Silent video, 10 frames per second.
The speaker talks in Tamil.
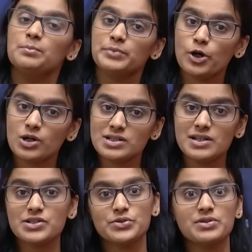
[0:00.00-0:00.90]
பியோர்
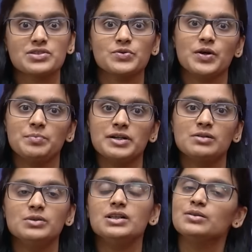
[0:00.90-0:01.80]
சயின்ஸ் ஸ்டூடெண்ட்ஸ்க்கும்
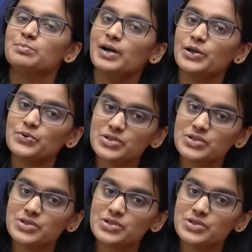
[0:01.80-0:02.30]
அப்ளிகபிள் பயோ